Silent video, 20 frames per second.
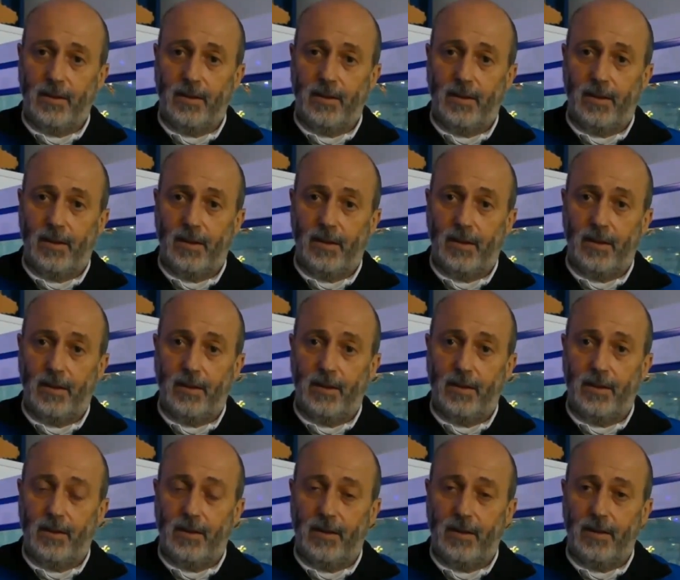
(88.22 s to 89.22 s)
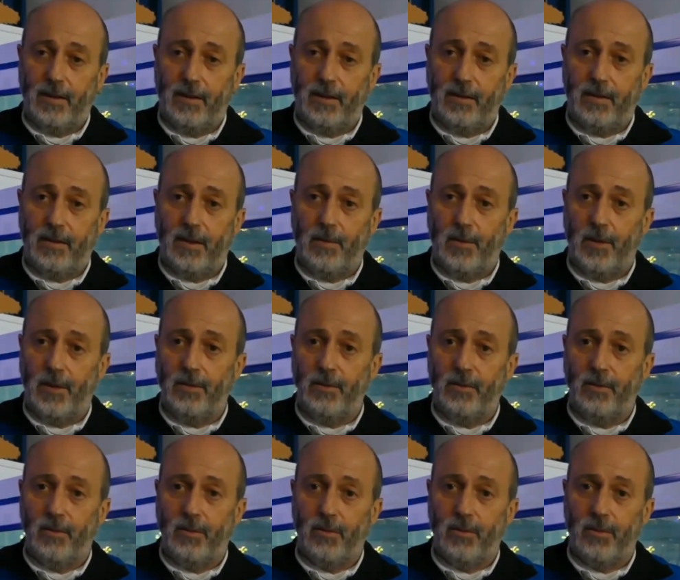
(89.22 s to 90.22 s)
que
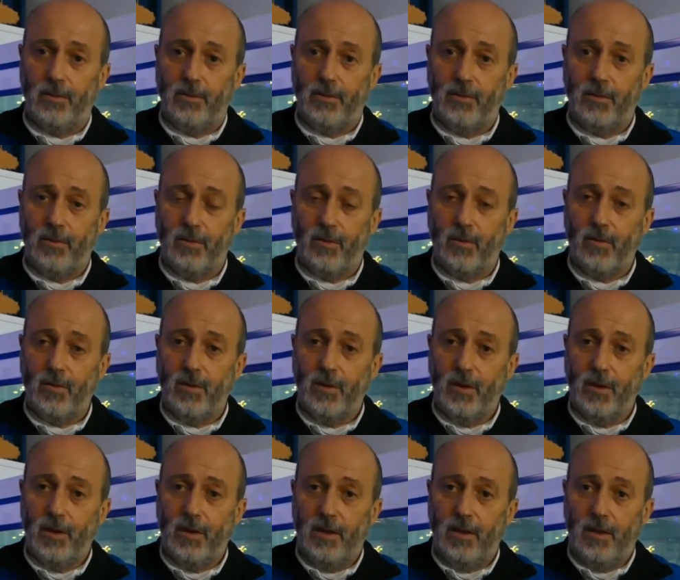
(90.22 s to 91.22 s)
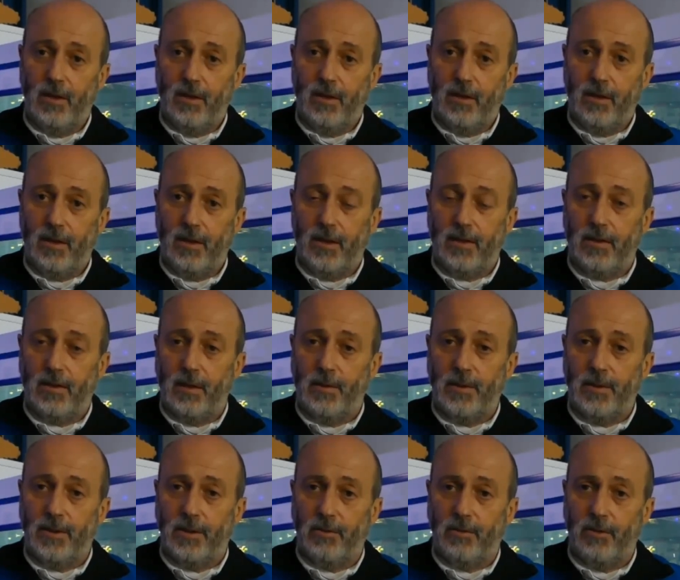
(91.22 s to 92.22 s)
sabiendo que
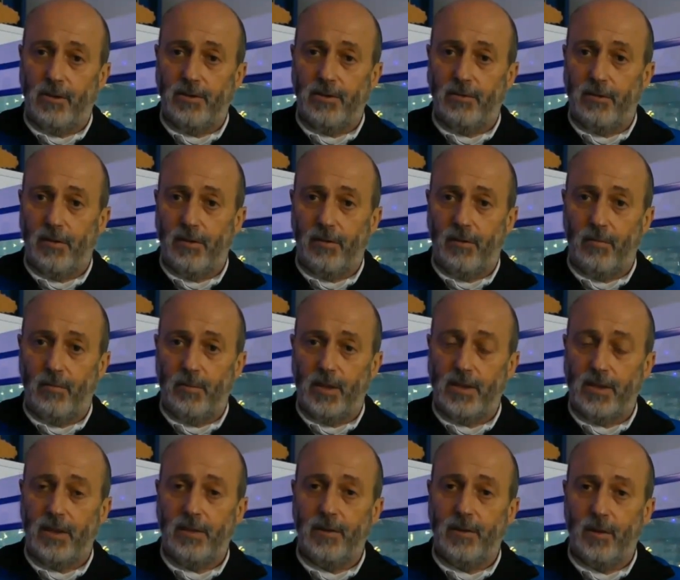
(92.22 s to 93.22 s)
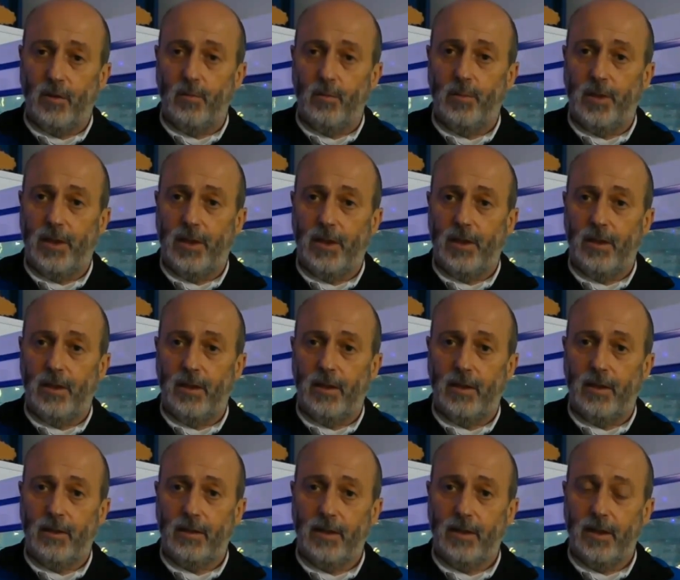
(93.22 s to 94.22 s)
estabas en una situación bastante complicada,
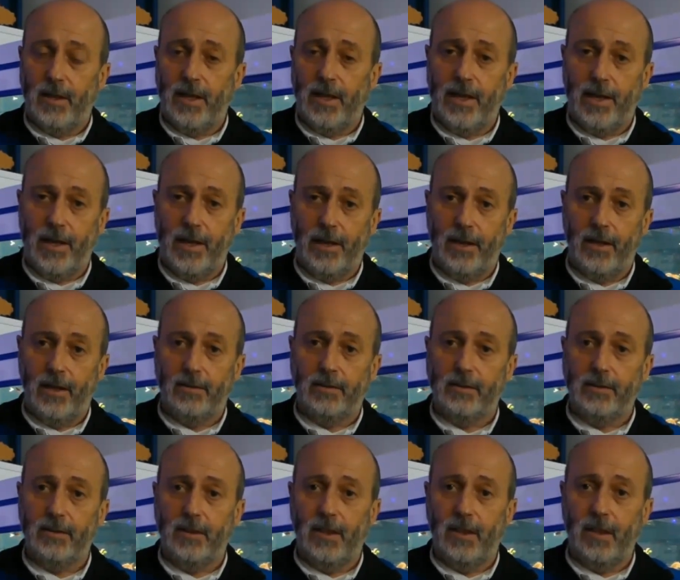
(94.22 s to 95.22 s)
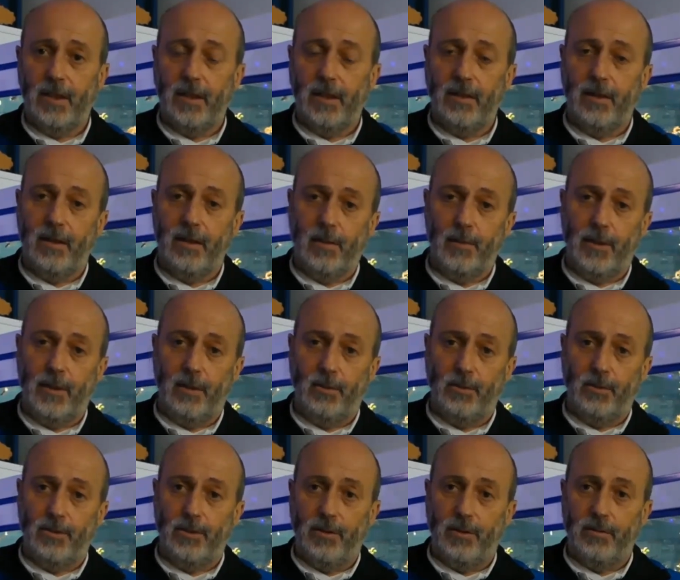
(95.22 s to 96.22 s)
era Él el que te daba
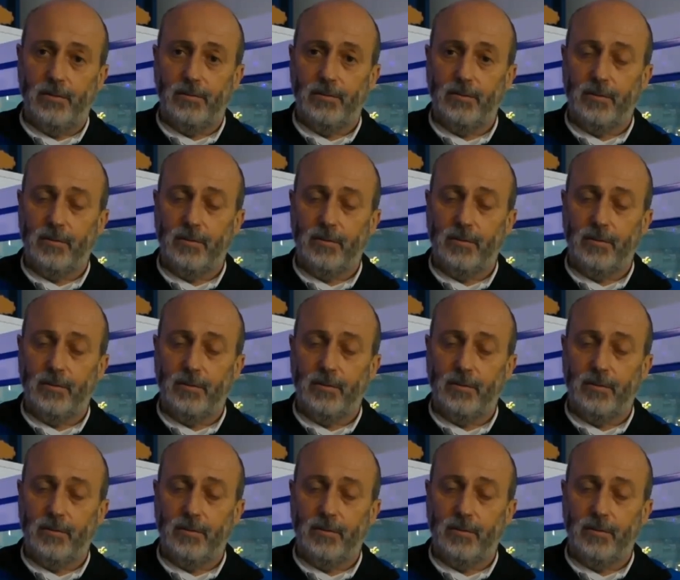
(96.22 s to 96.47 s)
ilusión,